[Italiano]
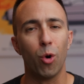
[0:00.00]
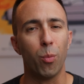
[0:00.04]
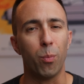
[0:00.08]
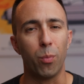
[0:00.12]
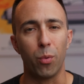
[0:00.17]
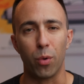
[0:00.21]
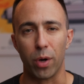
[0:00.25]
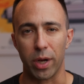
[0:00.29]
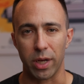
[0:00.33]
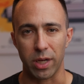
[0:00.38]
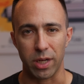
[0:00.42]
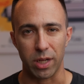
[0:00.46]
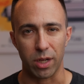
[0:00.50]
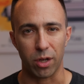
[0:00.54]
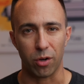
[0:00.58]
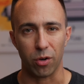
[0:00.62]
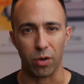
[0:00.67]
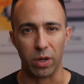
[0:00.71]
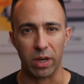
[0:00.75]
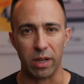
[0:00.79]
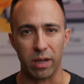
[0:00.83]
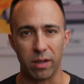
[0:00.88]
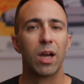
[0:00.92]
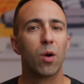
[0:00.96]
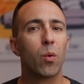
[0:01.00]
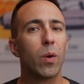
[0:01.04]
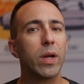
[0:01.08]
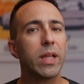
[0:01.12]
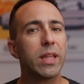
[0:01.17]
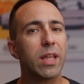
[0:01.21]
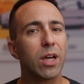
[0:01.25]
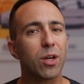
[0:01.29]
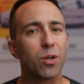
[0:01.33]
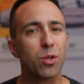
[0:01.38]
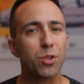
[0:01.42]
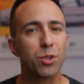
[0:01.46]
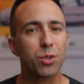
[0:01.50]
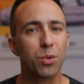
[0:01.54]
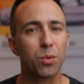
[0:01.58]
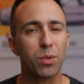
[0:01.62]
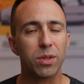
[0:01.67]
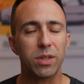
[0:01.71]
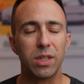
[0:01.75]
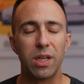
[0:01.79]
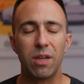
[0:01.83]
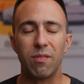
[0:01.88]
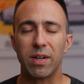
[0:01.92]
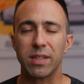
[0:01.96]
oppure Nikon. La qualità
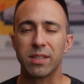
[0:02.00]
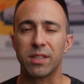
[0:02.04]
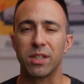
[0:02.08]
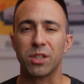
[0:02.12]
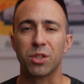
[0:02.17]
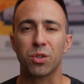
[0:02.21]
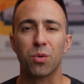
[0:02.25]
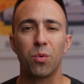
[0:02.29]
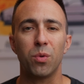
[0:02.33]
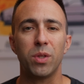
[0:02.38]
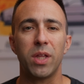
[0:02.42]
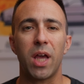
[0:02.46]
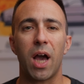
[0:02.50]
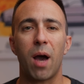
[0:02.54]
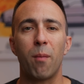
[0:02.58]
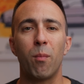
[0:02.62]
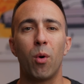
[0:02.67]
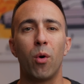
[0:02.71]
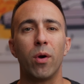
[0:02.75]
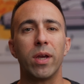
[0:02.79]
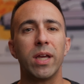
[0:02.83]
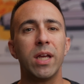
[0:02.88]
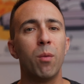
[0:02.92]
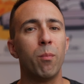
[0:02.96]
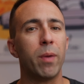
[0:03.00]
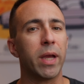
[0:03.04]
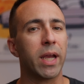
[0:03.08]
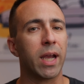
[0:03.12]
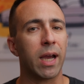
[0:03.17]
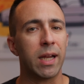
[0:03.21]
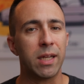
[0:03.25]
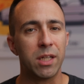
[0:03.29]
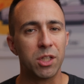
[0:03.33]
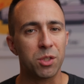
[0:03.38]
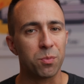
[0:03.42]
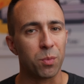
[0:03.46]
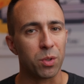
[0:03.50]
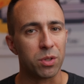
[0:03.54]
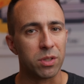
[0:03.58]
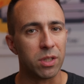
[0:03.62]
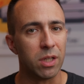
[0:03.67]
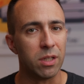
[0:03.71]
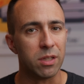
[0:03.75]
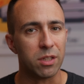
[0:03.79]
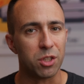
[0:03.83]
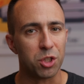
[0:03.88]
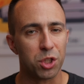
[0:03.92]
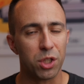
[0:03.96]
costruttiva, se escludiamo il meccanismo
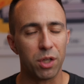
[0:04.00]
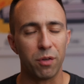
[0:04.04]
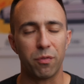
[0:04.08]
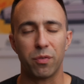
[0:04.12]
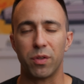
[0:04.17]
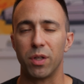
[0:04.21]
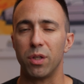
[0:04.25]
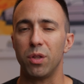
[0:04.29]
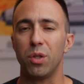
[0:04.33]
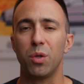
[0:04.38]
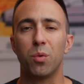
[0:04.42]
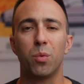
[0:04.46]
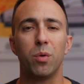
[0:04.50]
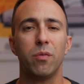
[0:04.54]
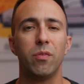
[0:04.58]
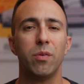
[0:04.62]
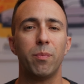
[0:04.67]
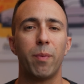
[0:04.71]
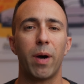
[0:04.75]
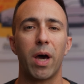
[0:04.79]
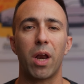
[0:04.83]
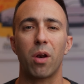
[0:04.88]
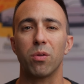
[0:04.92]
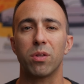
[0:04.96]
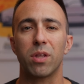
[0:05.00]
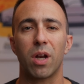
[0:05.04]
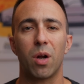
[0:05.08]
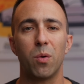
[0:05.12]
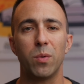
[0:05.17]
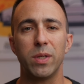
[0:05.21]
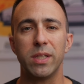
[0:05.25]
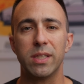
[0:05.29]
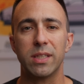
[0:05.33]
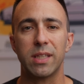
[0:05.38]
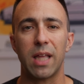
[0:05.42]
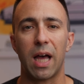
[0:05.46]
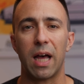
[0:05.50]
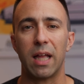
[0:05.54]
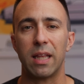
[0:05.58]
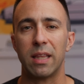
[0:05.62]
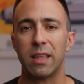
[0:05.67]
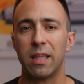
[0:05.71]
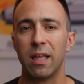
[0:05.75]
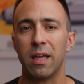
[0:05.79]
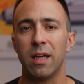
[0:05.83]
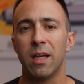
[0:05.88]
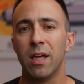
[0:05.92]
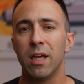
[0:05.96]
tilt shift di cui vi parlo tra un
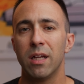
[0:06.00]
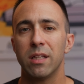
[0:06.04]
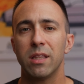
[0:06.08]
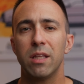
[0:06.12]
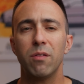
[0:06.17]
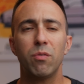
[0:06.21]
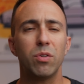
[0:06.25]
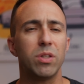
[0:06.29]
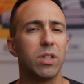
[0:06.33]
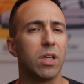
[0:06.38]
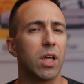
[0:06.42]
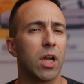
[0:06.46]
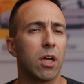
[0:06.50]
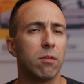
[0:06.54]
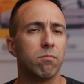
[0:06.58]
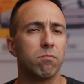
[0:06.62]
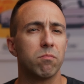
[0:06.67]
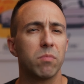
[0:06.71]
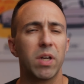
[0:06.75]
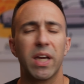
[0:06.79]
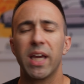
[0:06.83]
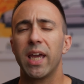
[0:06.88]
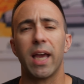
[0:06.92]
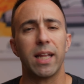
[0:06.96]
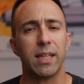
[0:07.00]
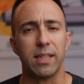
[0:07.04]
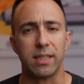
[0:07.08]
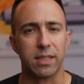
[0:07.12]
istante, devo dire che è